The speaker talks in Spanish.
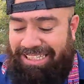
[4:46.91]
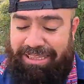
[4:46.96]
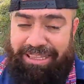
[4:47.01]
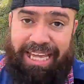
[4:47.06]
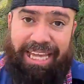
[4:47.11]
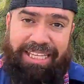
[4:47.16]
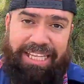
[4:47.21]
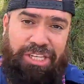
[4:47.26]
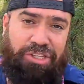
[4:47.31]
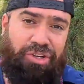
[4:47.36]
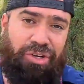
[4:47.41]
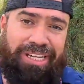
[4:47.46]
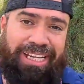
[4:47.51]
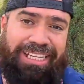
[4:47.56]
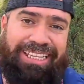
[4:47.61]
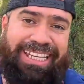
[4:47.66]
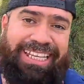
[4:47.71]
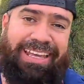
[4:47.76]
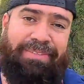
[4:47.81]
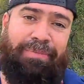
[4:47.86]
se ha dicho
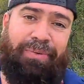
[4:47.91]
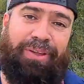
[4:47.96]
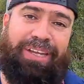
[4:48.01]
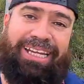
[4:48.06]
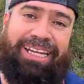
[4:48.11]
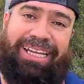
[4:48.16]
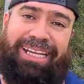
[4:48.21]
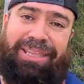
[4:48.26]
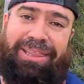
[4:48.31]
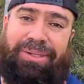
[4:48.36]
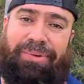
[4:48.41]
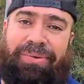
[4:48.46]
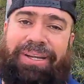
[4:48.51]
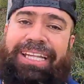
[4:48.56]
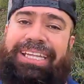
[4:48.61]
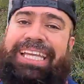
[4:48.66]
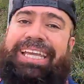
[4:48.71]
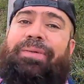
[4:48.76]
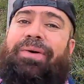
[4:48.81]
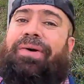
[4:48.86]
que tiene poderes
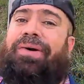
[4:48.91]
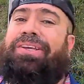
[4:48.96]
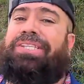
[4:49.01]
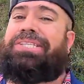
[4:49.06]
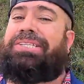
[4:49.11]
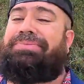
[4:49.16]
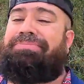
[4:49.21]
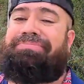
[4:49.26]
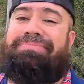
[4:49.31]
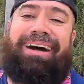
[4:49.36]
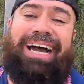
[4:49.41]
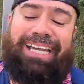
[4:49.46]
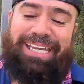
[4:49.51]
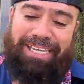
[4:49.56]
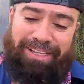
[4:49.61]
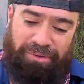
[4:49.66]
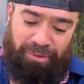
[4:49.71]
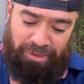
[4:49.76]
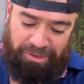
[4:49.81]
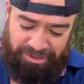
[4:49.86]
curativos,
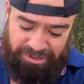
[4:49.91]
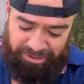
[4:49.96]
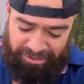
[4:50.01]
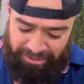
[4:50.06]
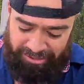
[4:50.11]
mágicos,